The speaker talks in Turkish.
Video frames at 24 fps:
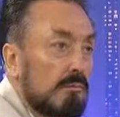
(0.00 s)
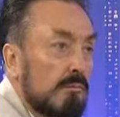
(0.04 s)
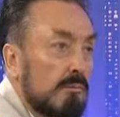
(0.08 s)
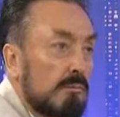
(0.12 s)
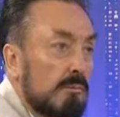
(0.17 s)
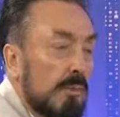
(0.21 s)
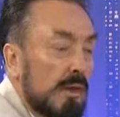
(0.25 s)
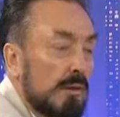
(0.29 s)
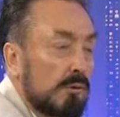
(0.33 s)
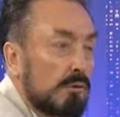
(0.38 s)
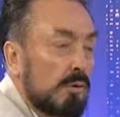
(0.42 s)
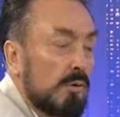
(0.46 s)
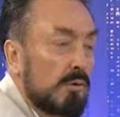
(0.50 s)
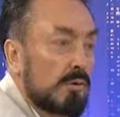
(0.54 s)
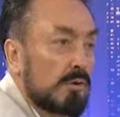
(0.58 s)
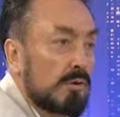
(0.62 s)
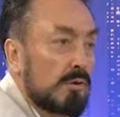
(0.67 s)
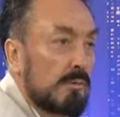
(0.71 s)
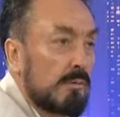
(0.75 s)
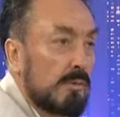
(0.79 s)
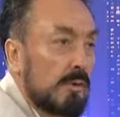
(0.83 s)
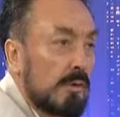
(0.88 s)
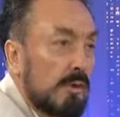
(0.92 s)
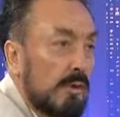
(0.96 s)
beton
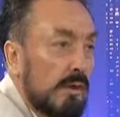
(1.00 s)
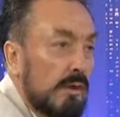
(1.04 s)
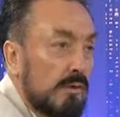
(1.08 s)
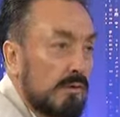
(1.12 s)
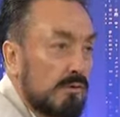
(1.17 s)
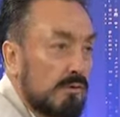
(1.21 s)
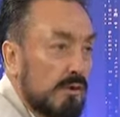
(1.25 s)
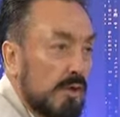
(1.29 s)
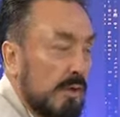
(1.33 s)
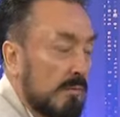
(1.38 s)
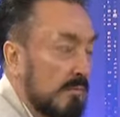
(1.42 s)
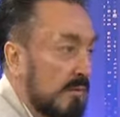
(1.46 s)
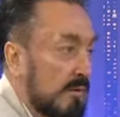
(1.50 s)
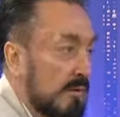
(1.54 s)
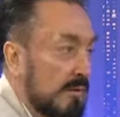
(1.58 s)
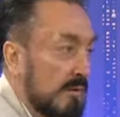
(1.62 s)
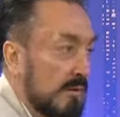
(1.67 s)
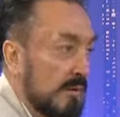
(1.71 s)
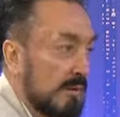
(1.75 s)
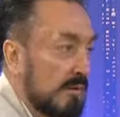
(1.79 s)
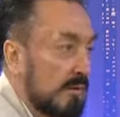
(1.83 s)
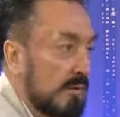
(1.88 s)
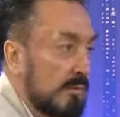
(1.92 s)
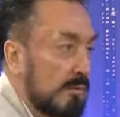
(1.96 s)
gibi yani kemiğin
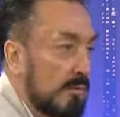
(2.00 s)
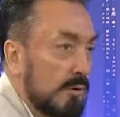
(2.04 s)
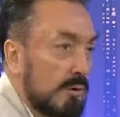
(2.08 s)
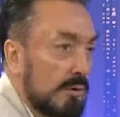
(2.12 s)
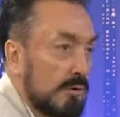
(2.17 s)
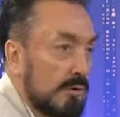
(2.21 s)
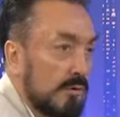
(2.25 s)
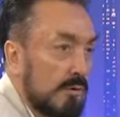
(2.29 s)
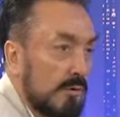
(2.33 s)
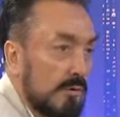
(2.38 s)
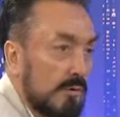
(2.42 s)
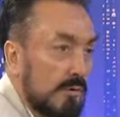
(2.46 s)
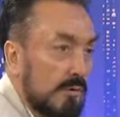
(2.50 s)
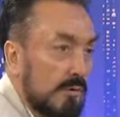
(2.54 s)
sertliği bilmiyor.